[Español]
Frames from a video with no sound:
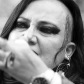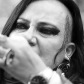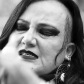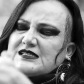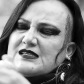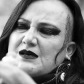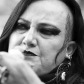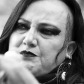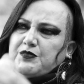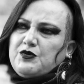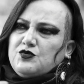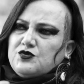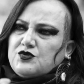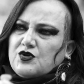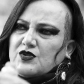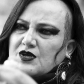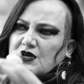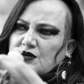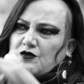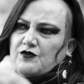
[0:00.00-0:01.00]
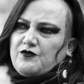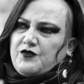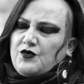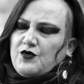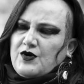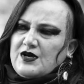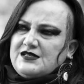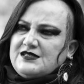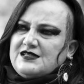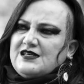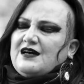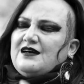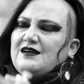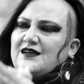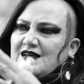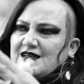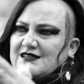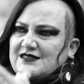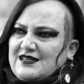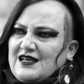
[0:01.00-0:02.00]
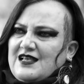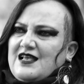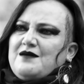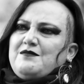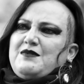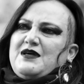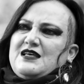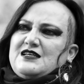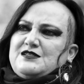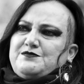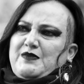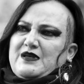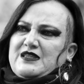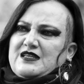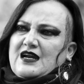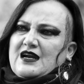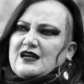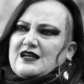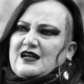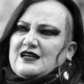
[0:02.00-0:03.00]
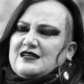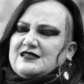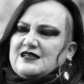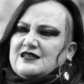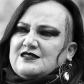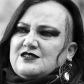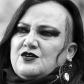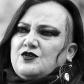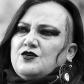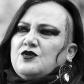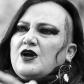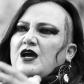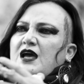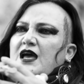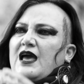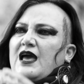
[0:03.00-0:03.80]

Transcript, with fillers: y ese punto de confluencia se llama despatriarcalización